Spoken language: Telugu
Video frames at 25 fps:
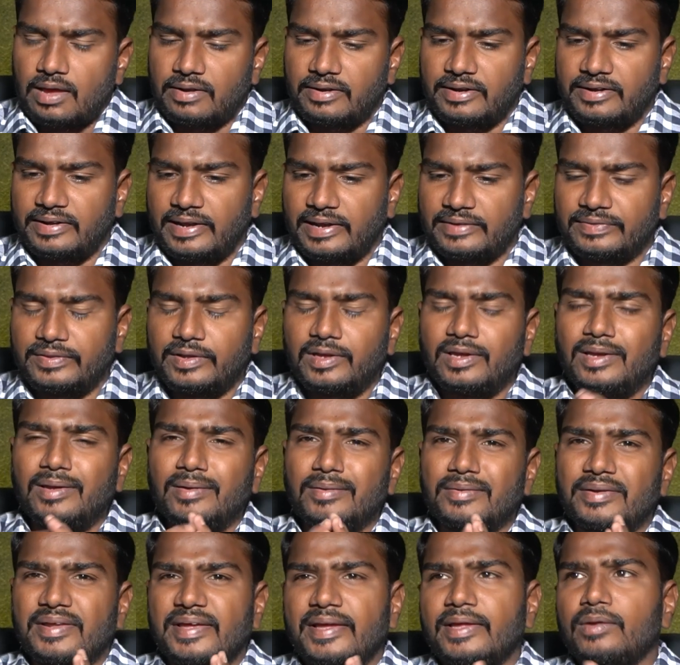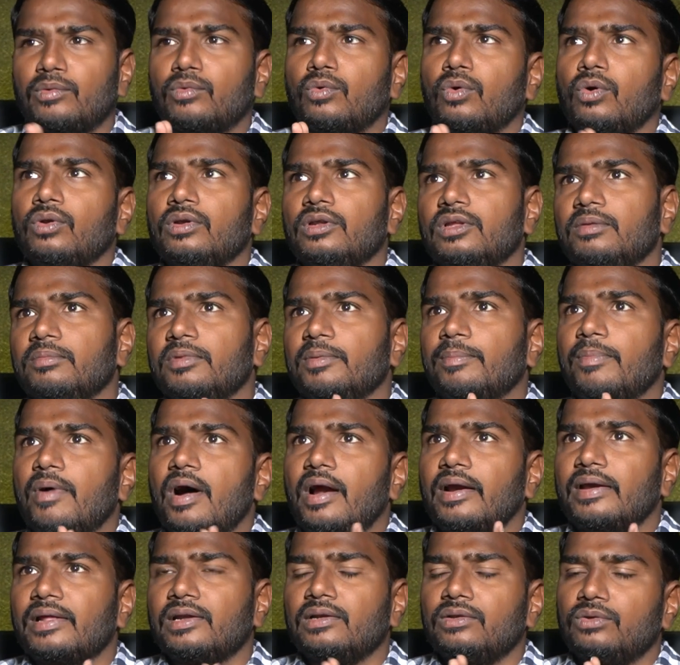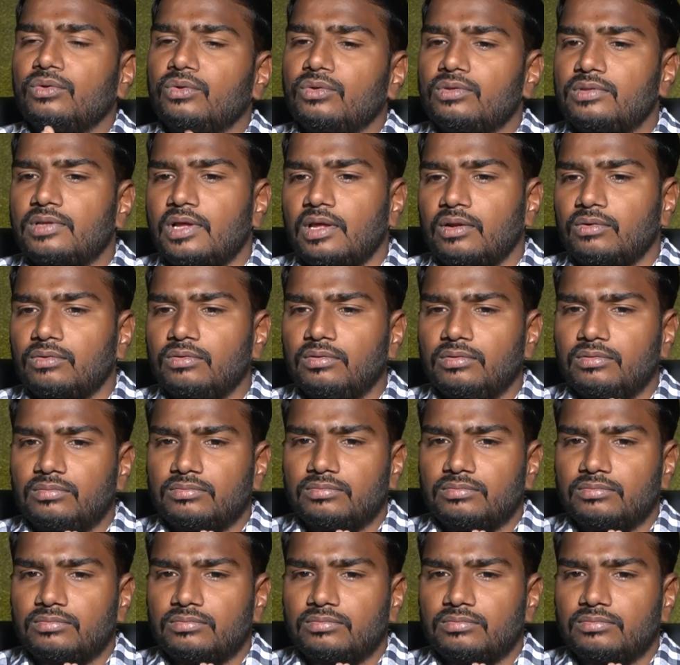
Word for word: రైట్ అయితే నేను కొన్ని మీ పాటలను చూశాను